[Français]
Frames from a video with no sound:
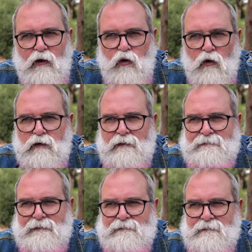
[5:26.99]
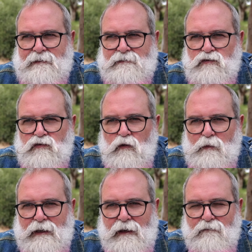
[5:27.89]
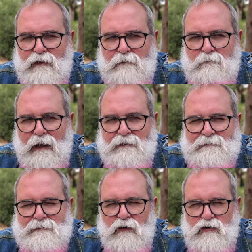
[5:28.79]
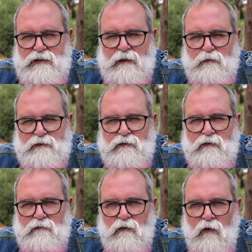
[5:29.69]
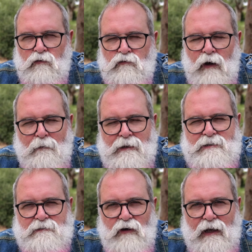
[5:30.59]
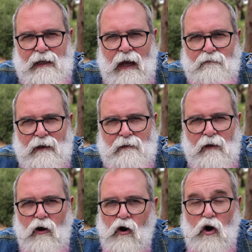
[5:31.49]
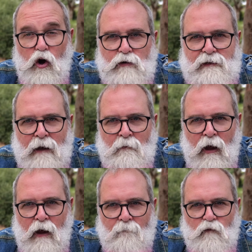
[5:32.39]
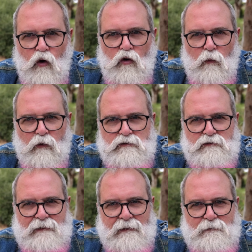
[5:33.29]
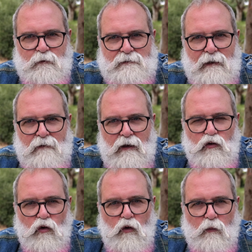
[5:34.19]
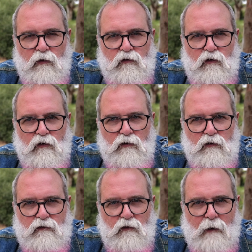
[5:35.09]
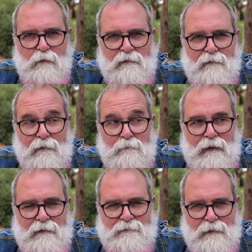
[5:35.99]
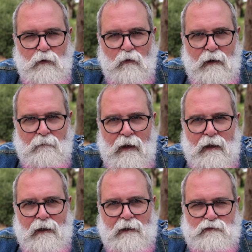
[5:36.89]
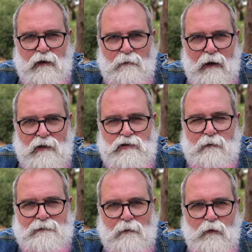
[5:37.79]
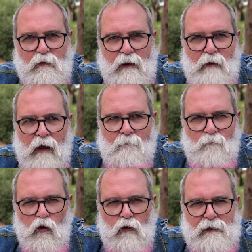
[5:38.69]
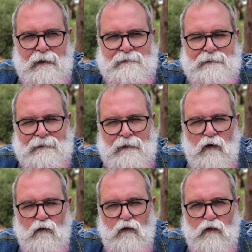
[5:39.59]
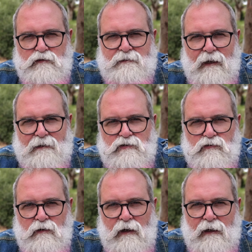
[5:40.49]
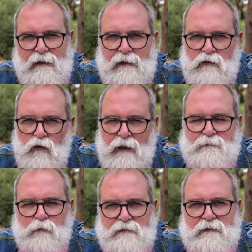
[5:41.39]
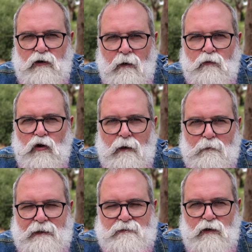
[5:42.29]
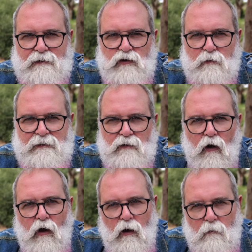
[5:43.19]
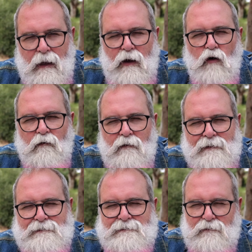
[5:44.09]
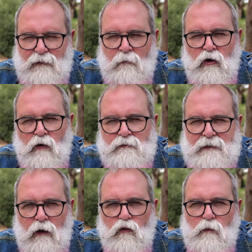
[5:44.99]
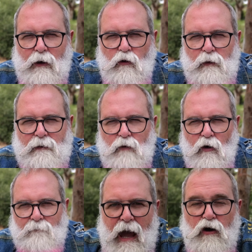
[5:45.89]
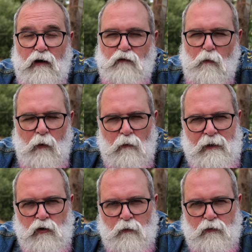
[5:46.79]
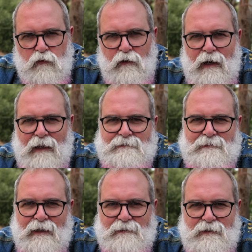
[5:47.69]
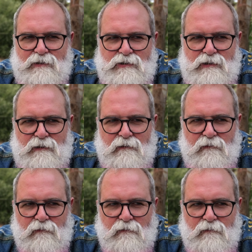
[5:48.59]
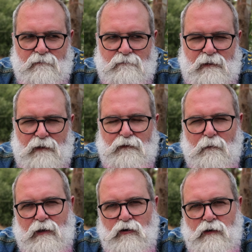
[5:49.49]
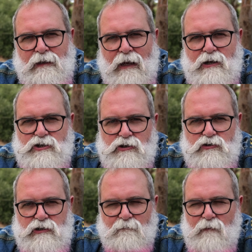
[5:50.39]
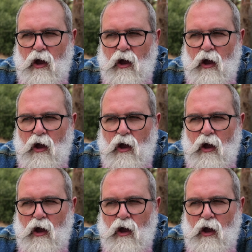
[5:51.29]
Donc, cette sensation de prix élevé, bah, c'est logique puisqu'on nous rabâche les oreilles avec le haut de gamme. Donc on pense que c'est indispensable, donc on pense que euh, si on n'a pas ça, ben, c'est un problème, et si on n'a pas l'argent, ben, c'est un problème. Donc il y a une certaine frustration qui nous laisse penser quand même que les prix sont exorbitants. Mais on va voir si c'est vraiment comme ça ou pas complètement. Alors il ne faut pas oublier non plus la stratégie euh, des fabricants qui a changé.